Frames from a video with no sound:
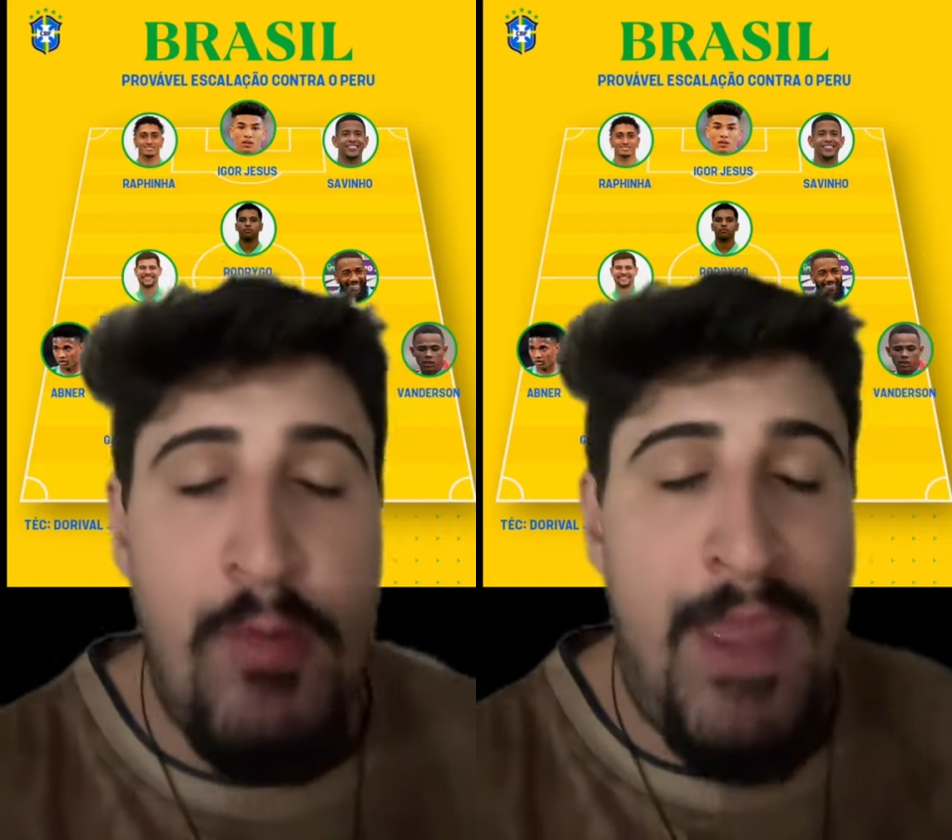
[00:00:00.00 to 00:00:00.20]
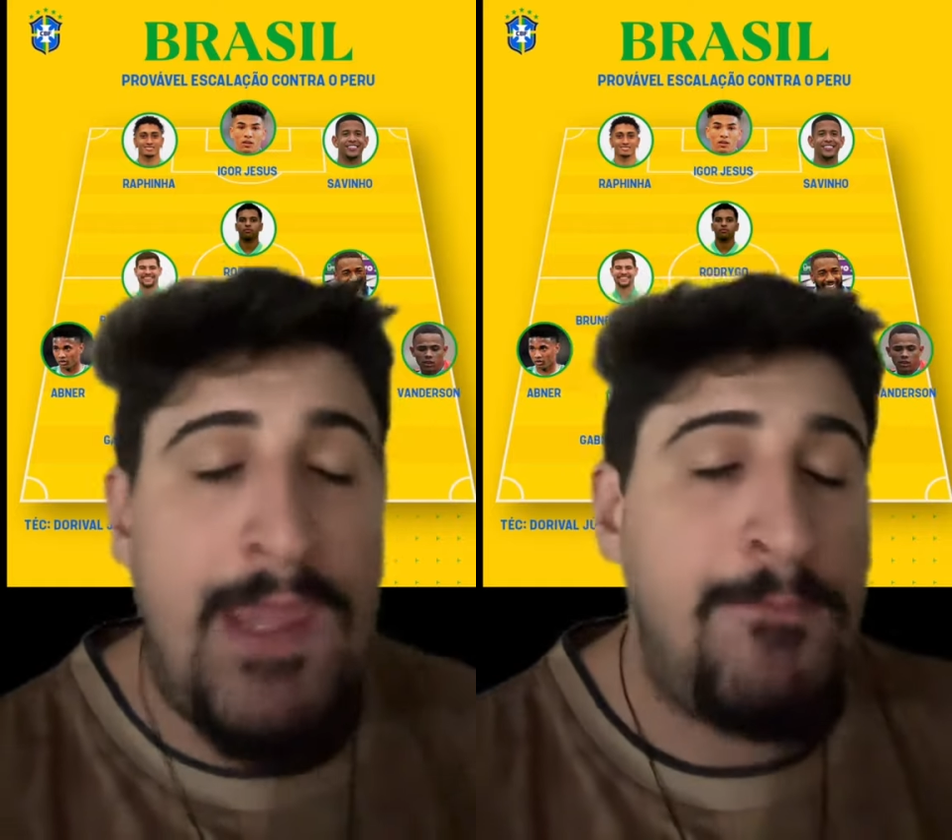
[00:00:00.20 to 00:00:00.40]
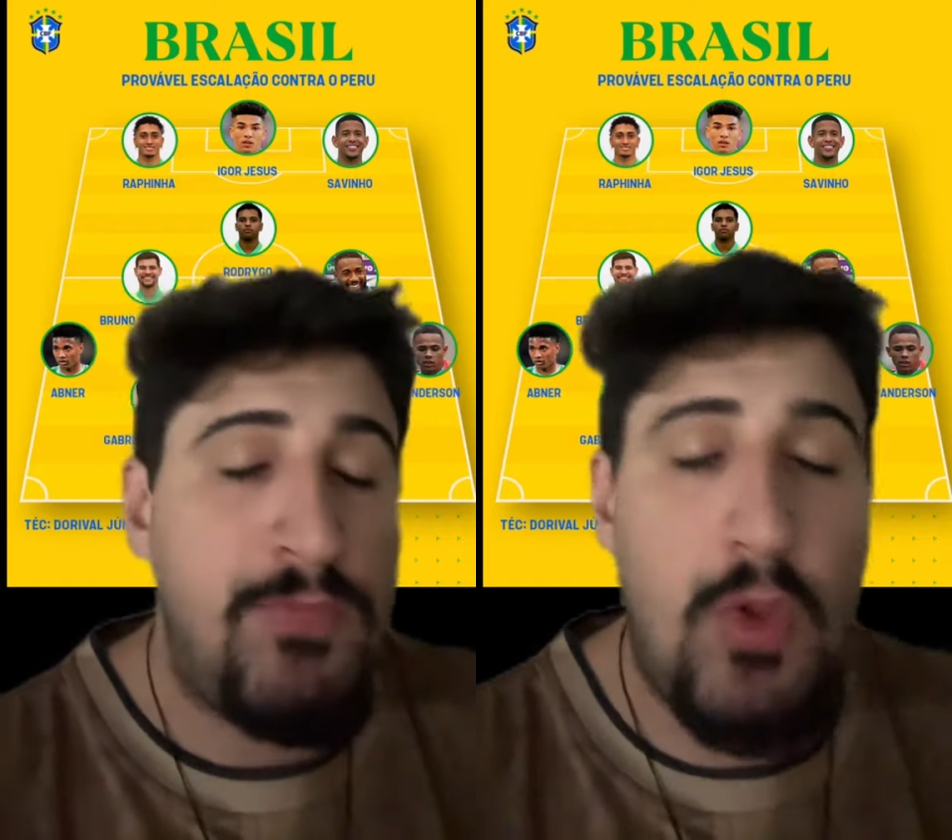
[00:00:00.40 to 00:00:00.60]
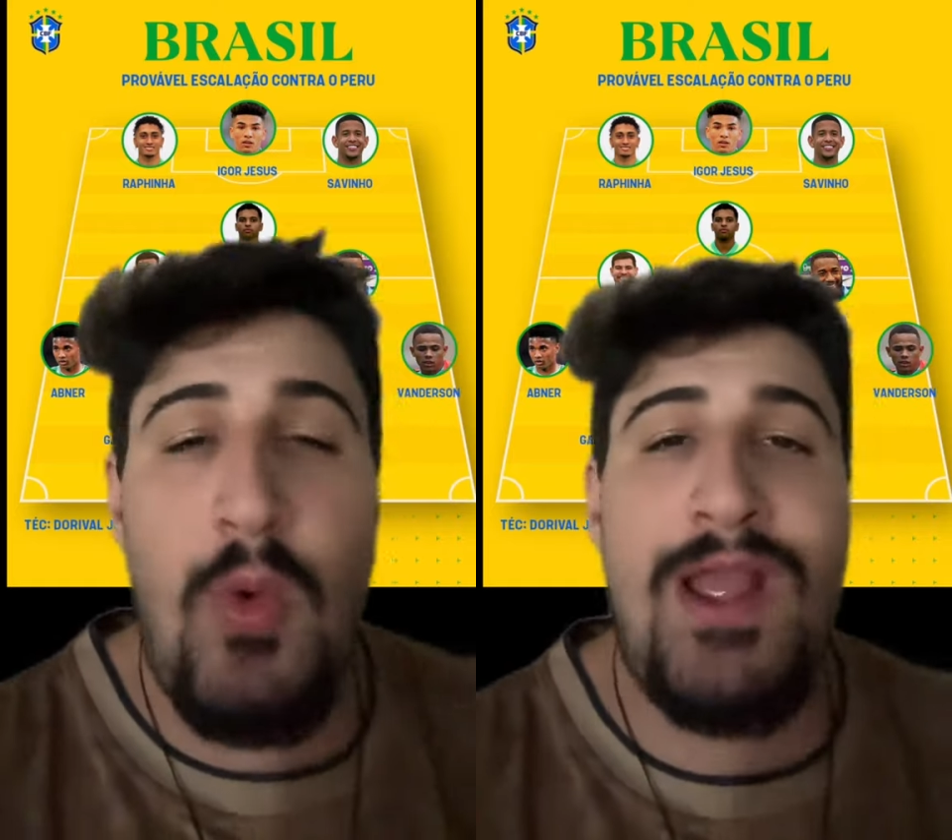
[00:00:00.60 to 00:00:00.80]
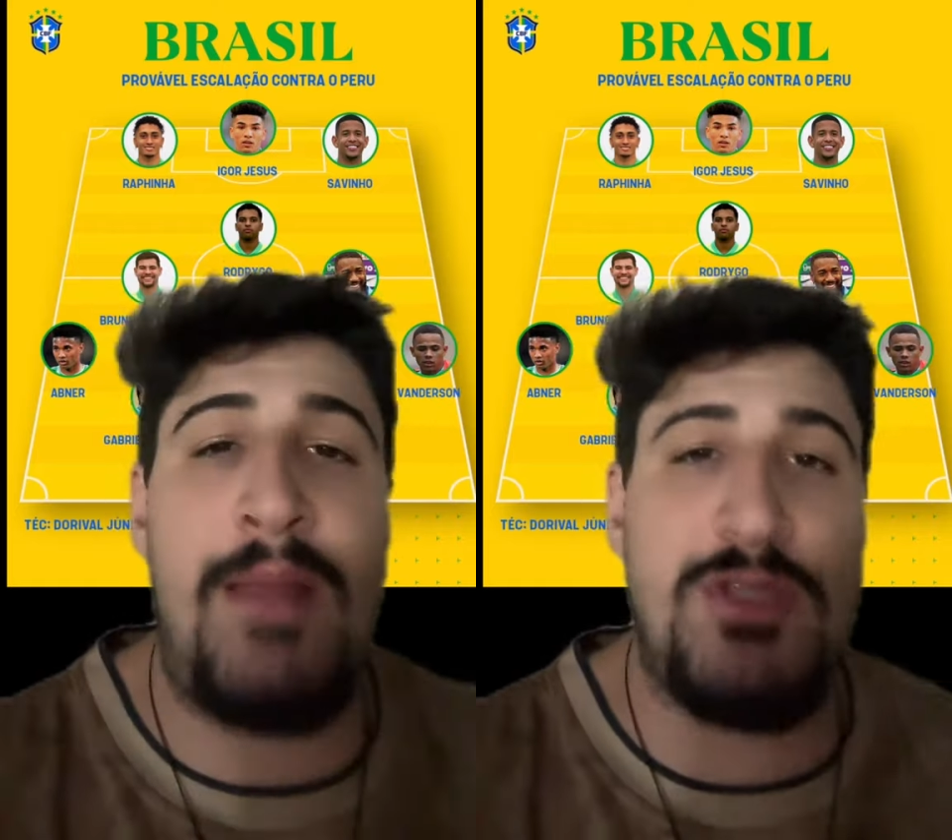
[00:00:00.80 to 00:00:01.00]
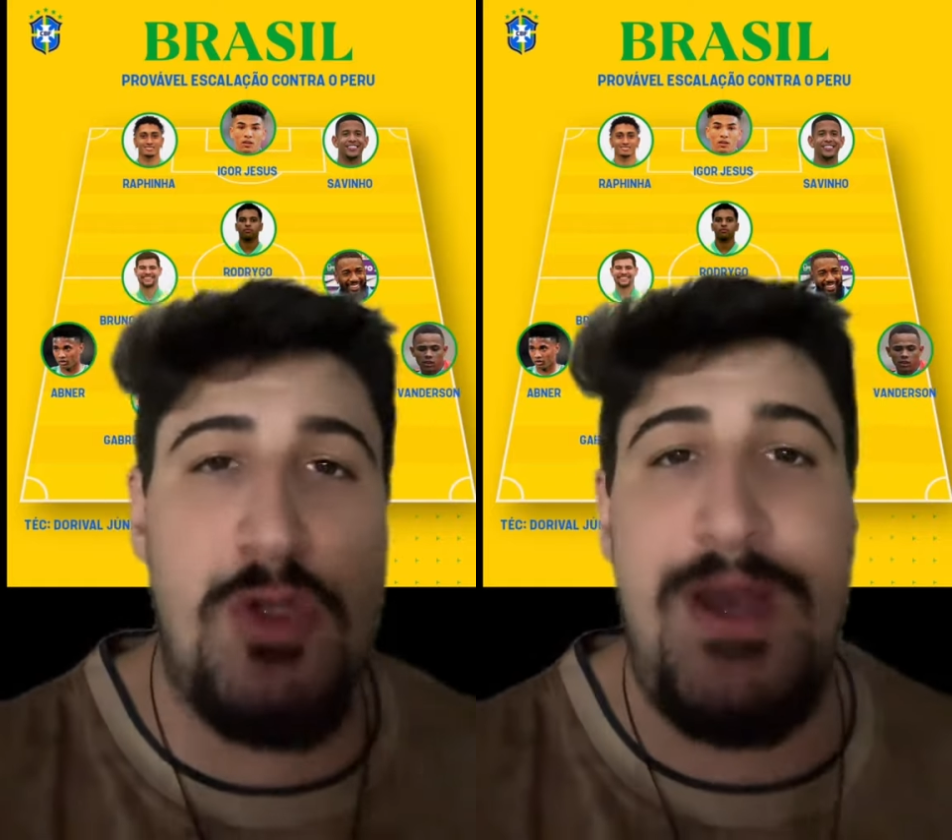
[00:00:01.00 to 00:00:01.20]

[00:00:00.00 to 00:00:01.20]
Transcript: bem com a camisa do